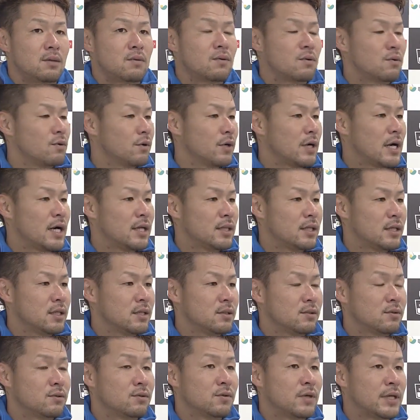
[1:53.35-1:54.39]
心が離
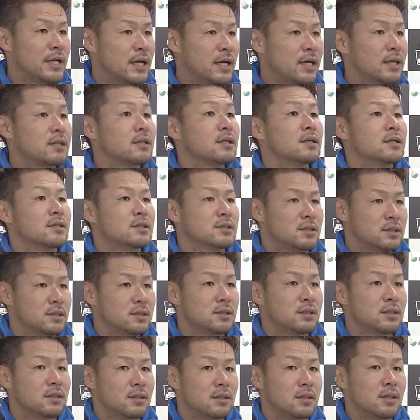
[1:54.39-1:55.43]
れることはなかったです
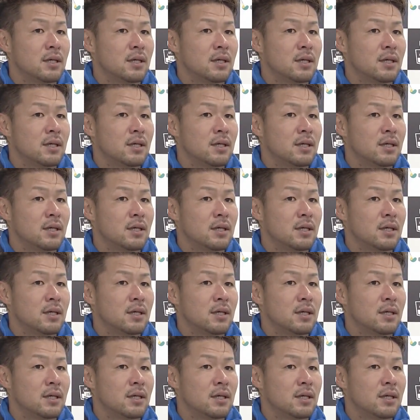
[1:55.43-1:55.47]
し